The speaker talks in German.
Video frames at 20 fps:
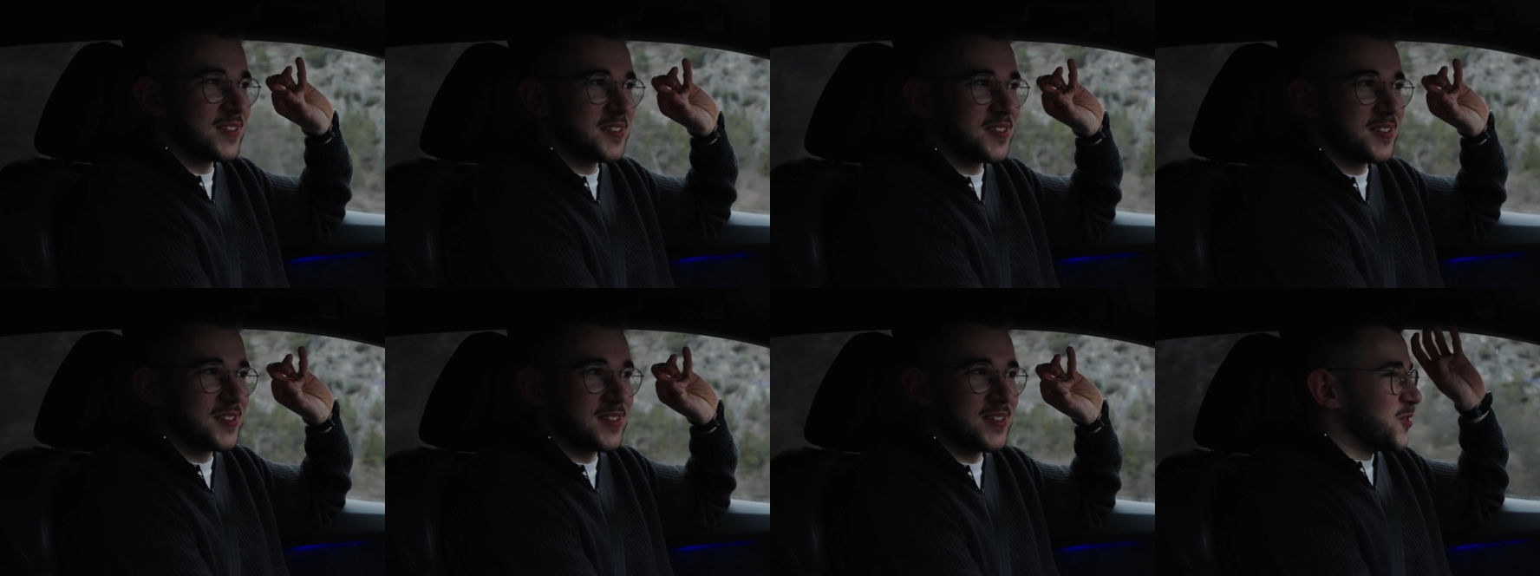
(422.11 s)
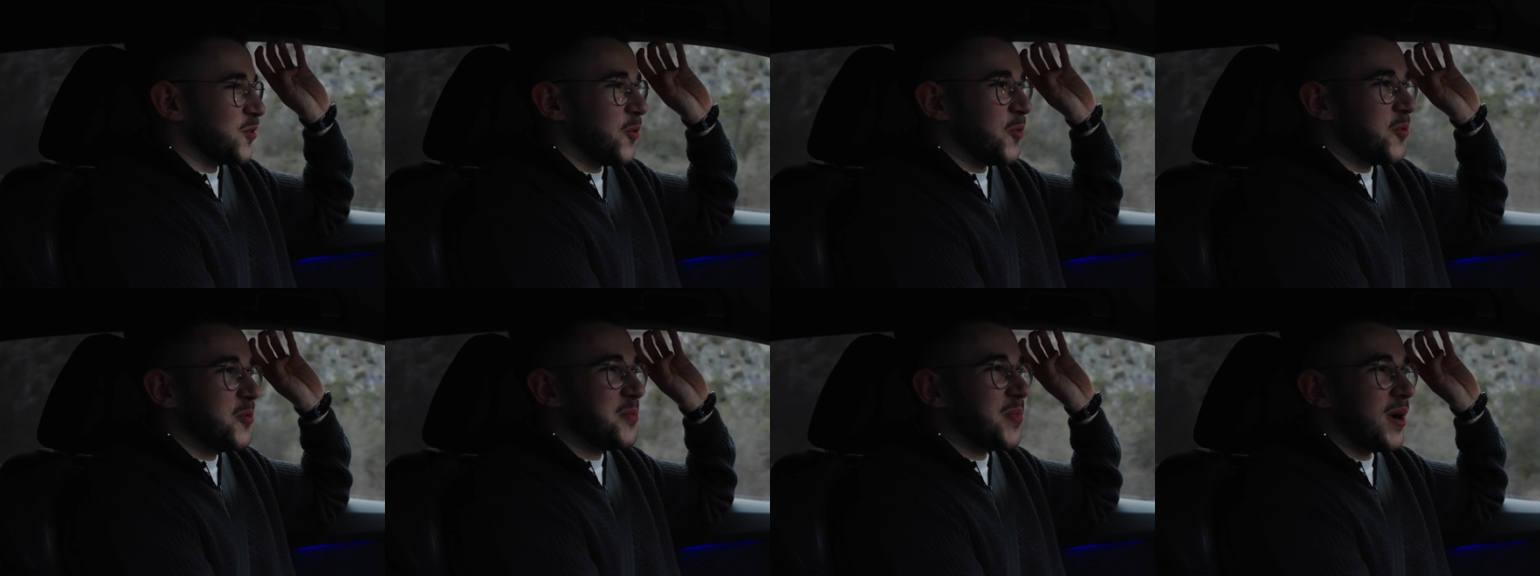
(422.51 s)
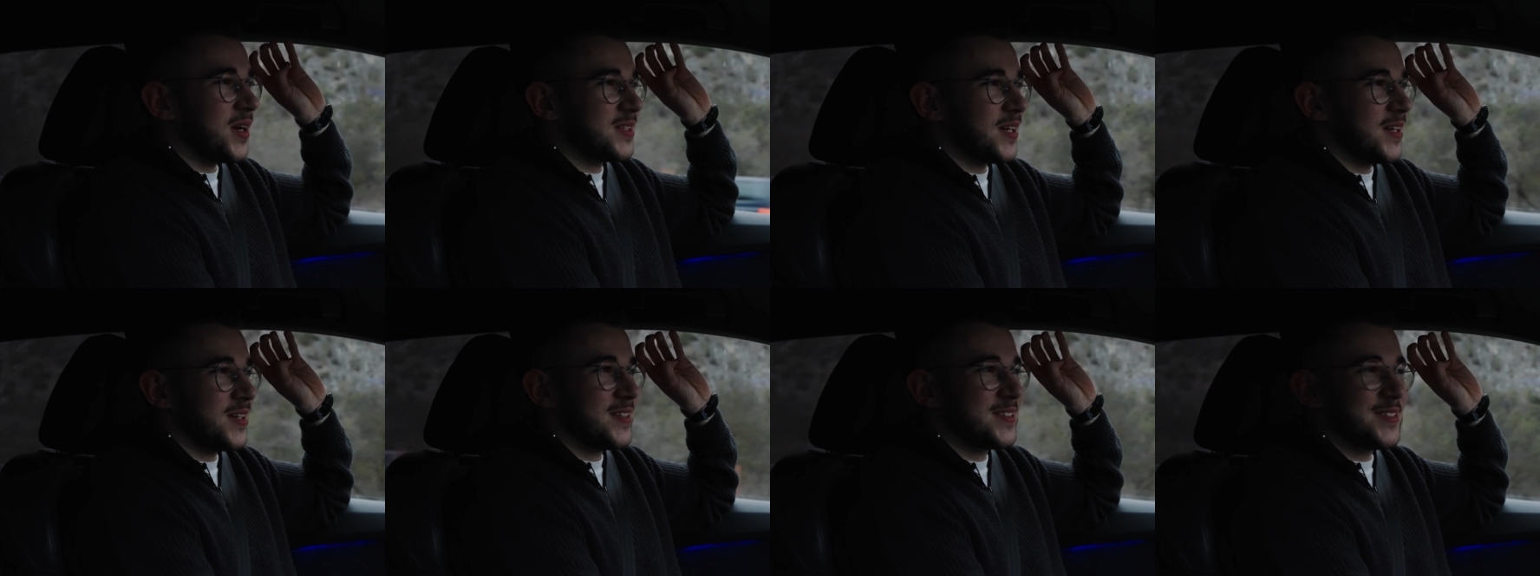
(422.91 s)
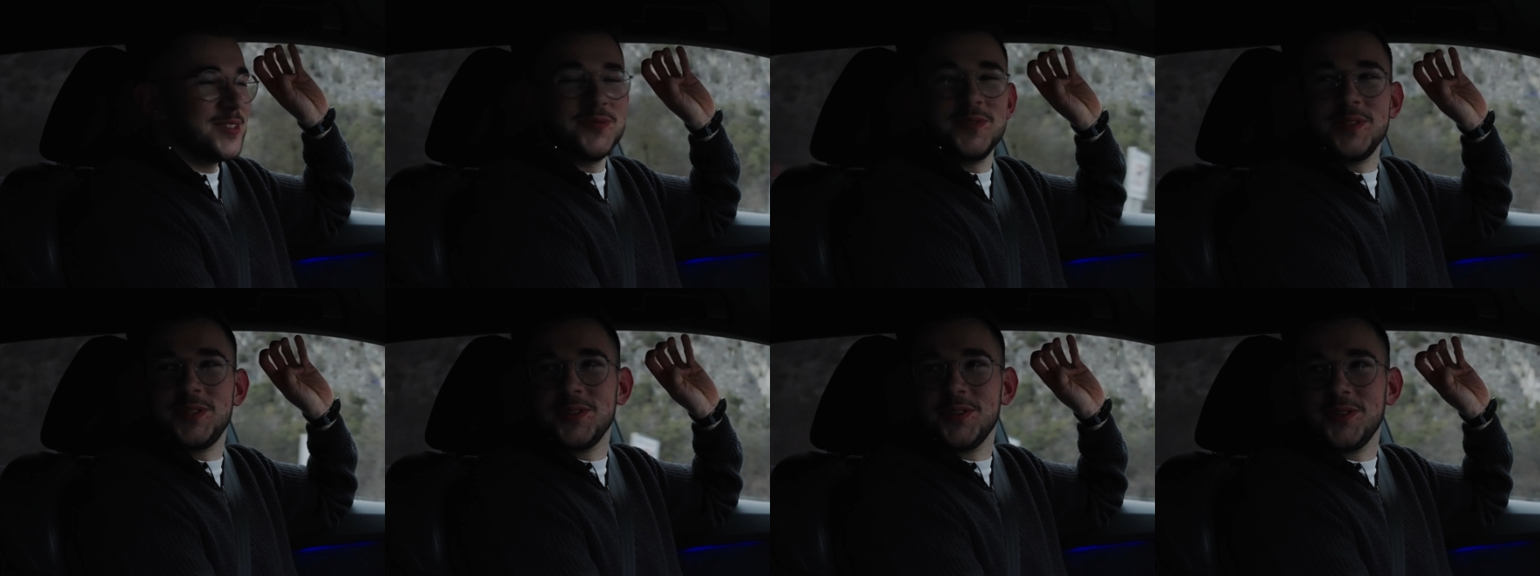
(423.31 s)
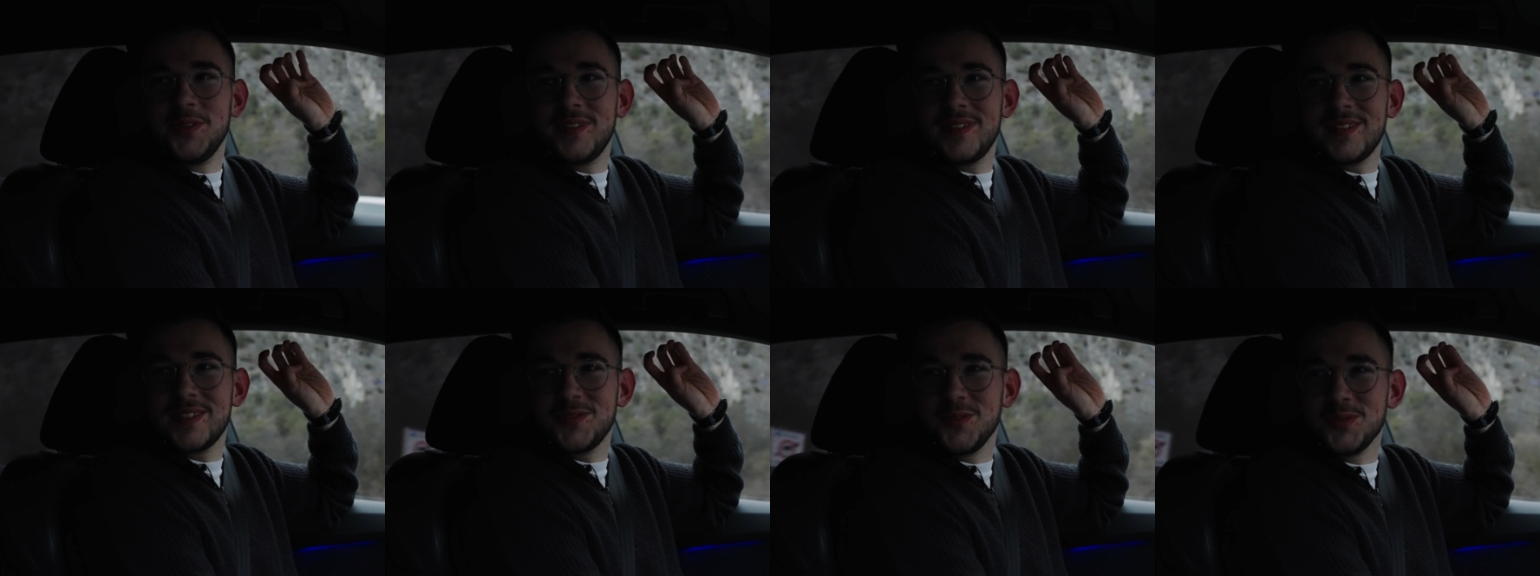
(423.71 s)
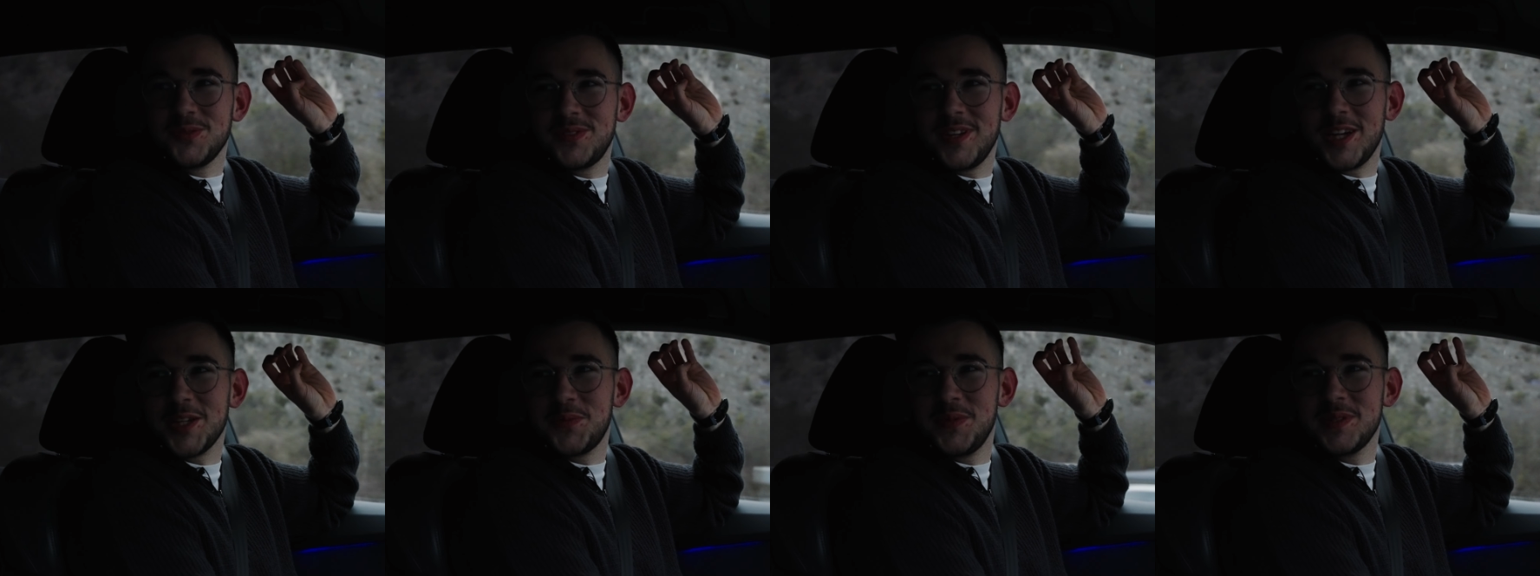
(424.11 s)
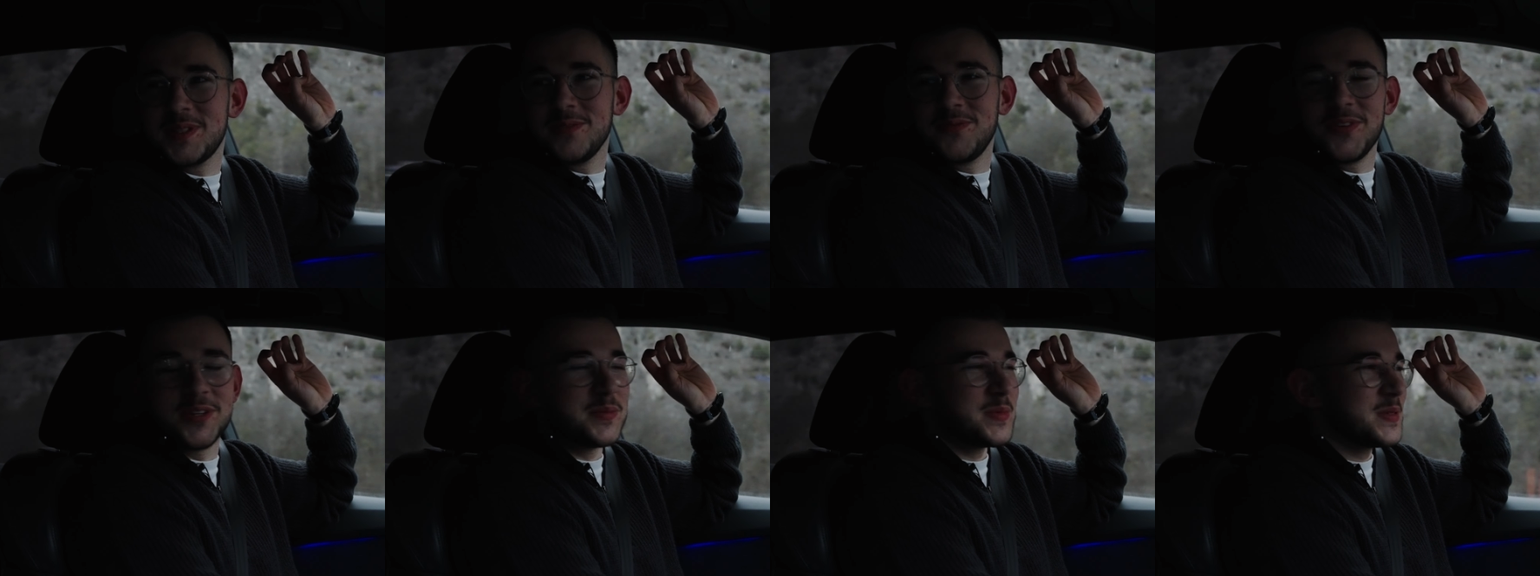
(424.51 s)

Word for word: das unparteilichste Video. Ich wurde vielleicht ein bisschen von